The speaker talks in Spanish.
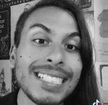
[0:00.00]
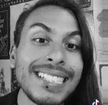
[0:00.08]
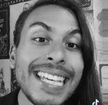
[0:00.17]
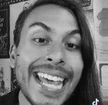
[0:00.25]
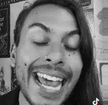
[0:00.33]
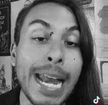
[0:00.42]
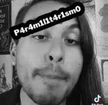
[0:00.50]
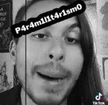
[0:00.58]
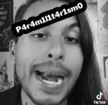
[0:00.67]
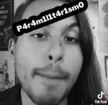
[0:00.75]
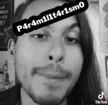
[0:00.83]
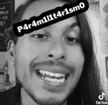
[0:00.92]
sí, el
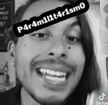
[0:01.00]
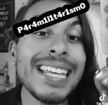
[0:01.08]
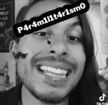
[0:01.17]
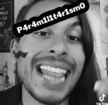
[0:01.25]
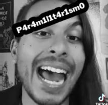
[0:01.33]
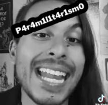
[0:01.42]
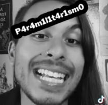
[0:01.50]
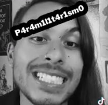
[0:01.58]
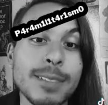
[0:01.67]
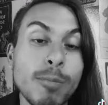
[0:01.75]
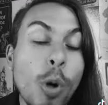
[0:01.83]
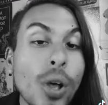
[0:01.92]
paramili
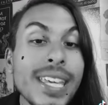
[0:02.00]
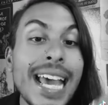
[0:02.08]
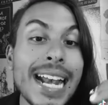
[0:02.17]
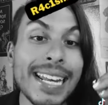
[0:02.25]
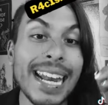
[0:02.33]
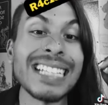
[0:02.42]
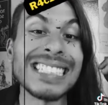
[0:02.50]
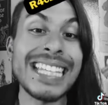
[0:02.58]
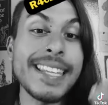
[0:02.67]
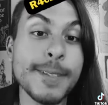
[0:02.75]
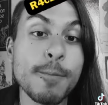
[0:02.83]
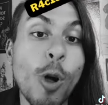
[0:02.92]
y el rastro
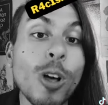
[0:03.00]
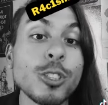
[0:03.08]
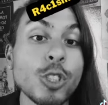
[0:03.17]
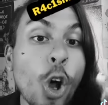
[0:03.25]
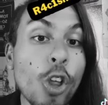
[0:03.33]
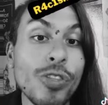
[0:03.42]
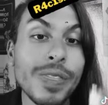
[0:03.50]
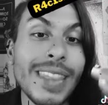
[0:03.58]
son